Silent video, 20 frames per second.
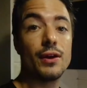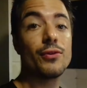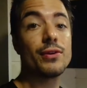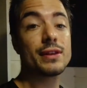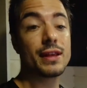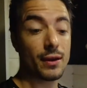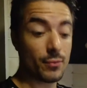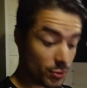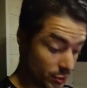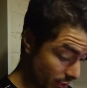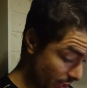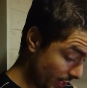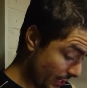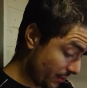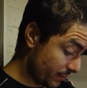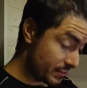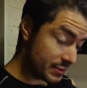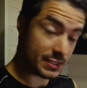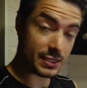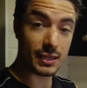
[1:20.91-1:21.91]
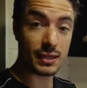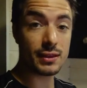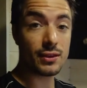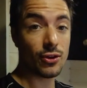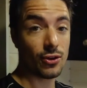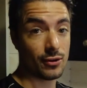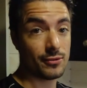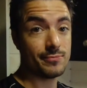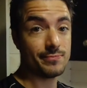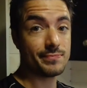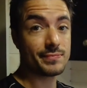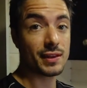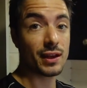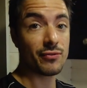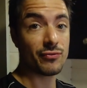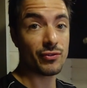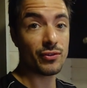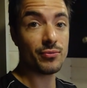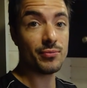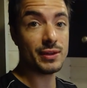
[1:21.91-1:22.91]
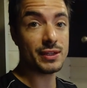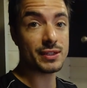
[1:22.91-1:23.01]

Eu até botei camiseta, ó, tá frio